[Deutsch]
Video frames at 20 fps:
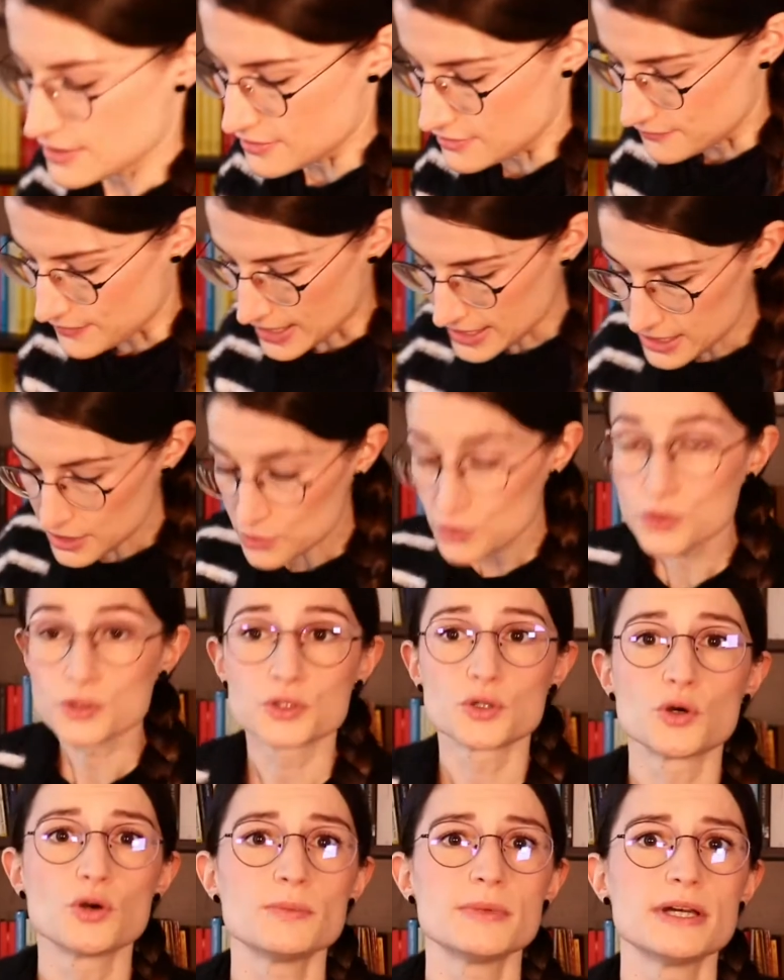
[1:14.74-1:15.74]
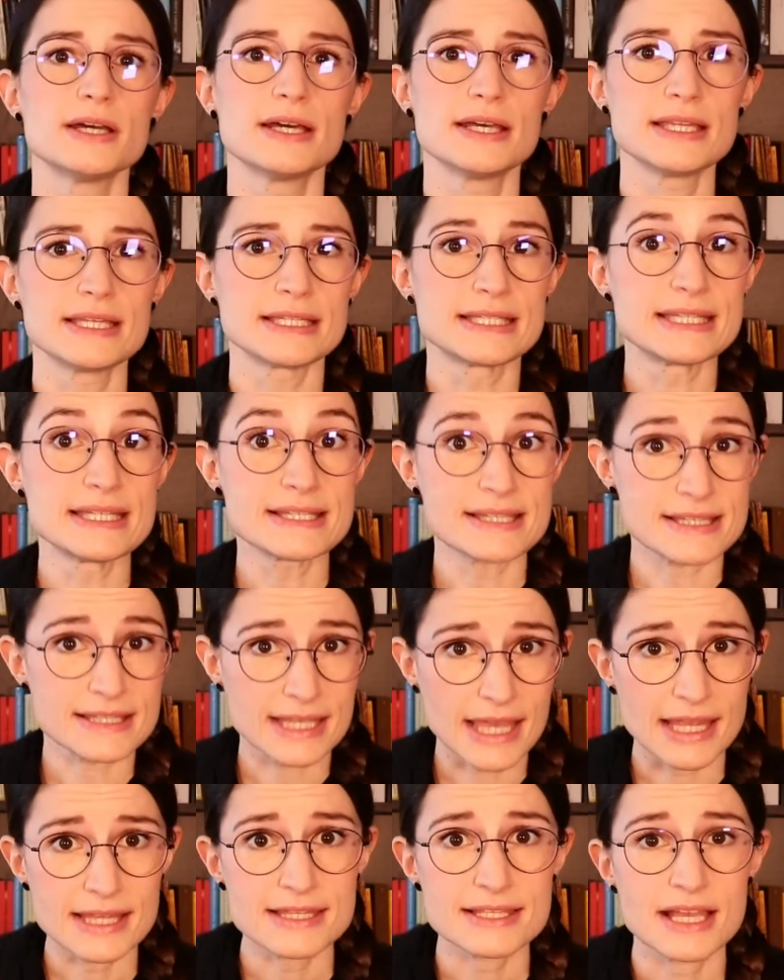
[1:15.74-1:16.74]
Wenn Kondome dieses
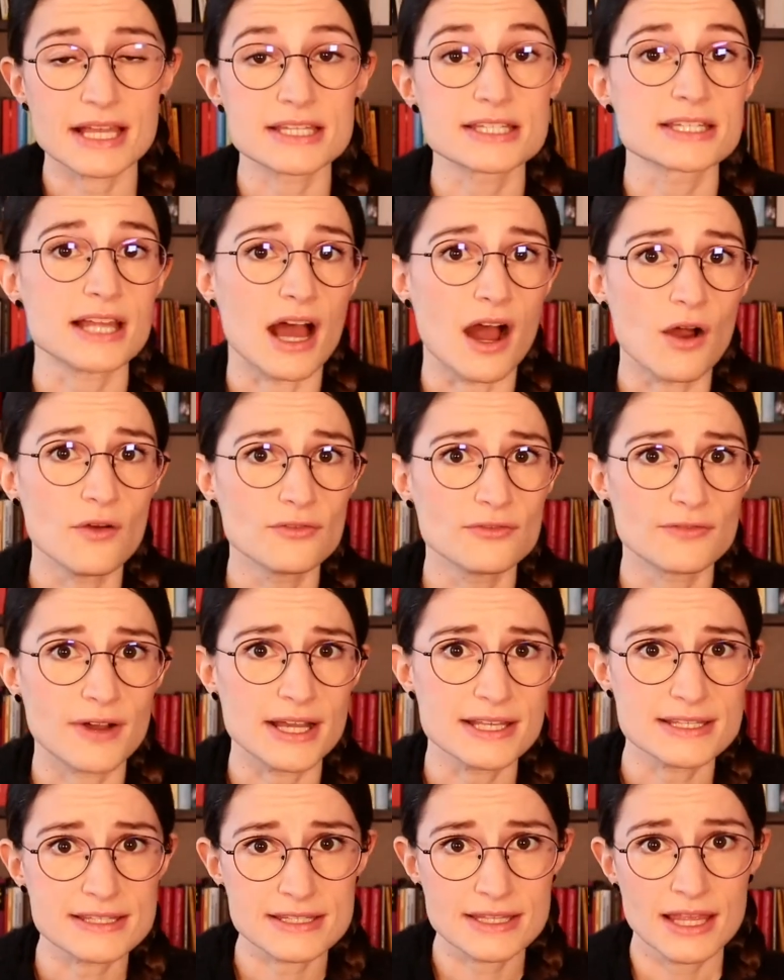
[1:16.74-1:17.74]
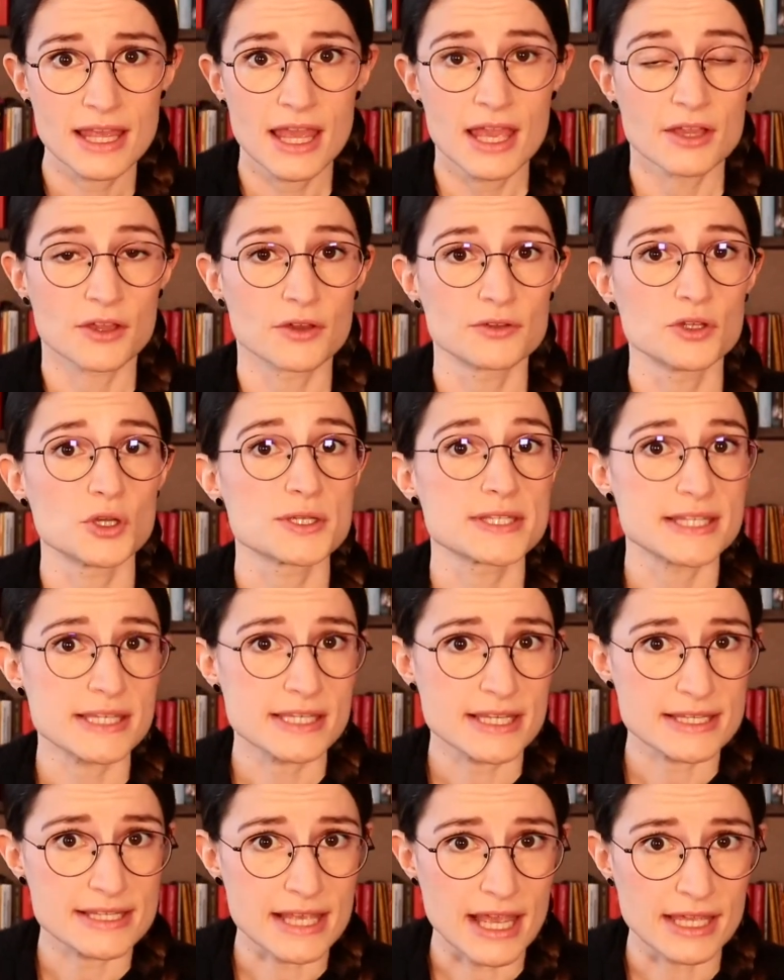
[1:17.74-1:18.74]
Kennzeichen aufweisen, könnt ihr euch
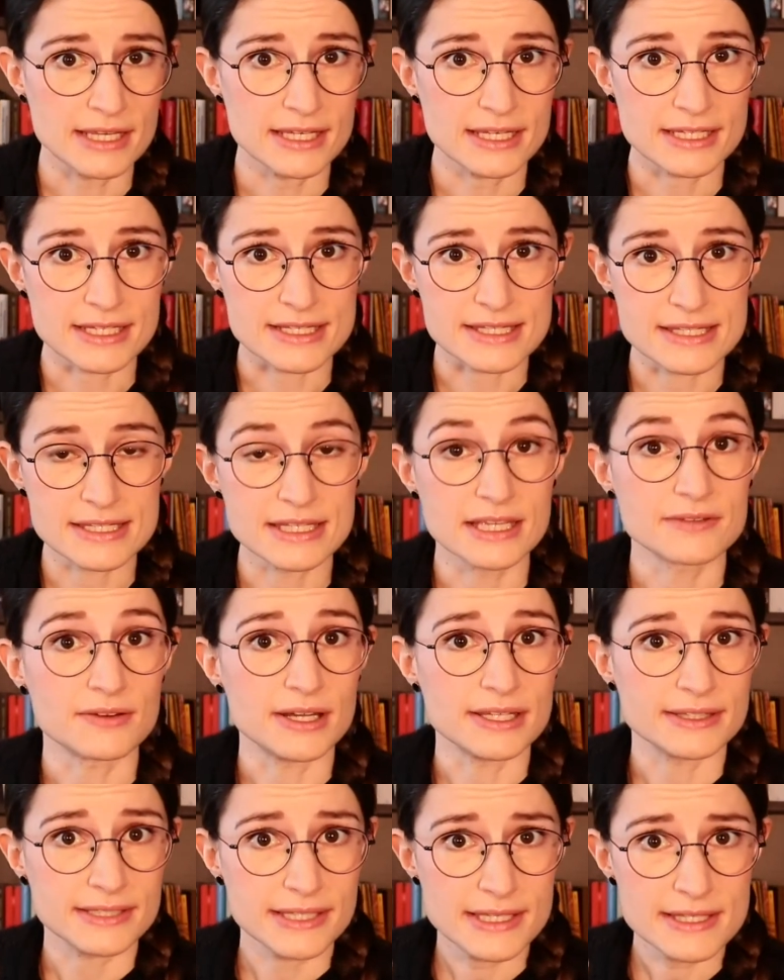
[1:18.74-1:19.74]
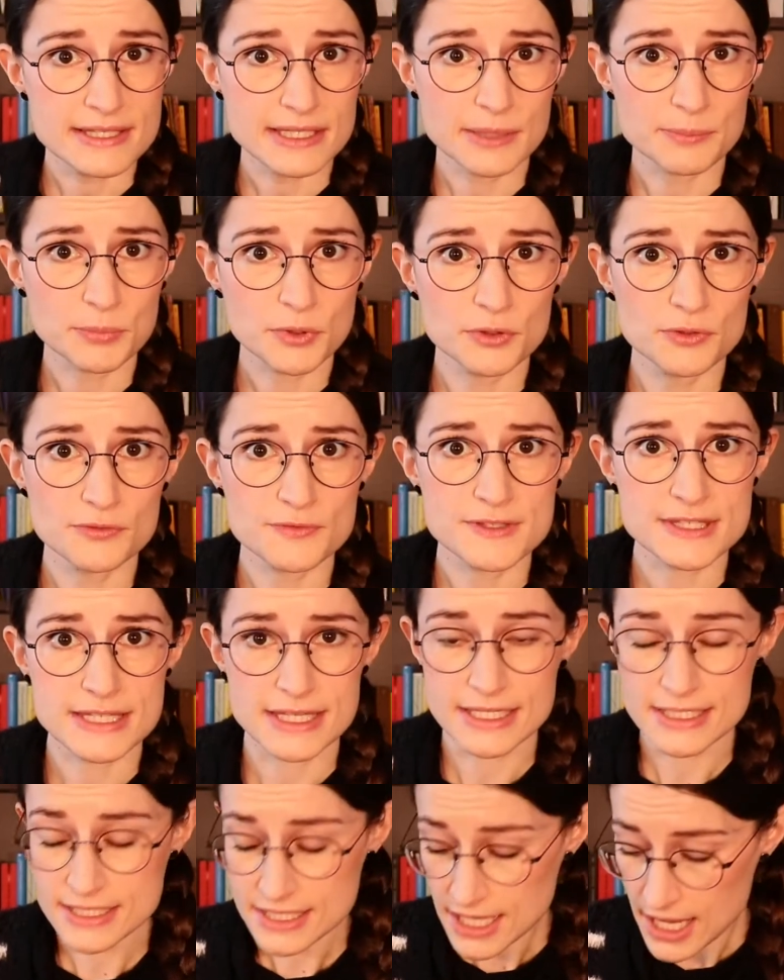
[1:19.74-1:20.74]
sicher sein, dass sie qualitätsgeprüft
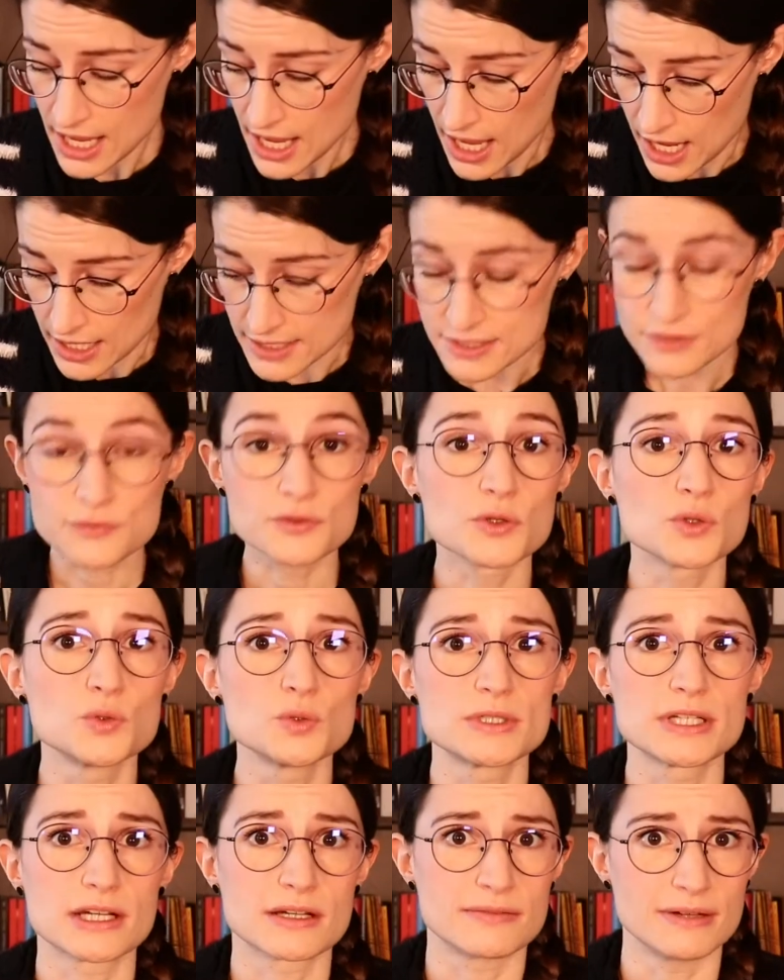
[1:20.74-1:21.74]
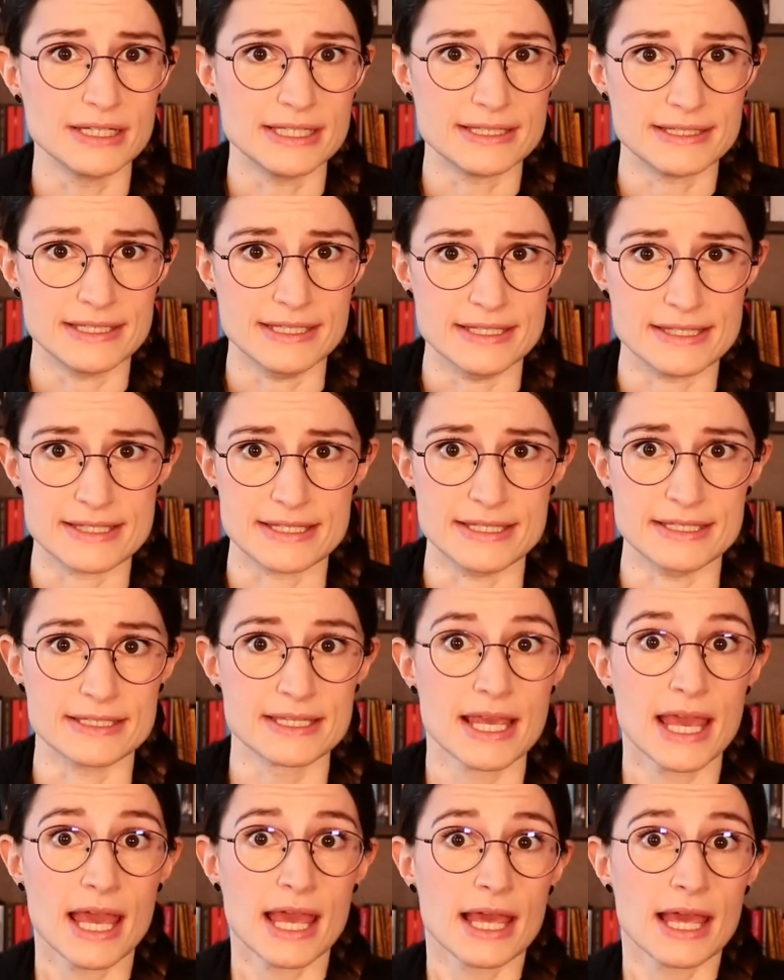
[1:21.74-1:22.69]
sind, also von guter Qualität sind.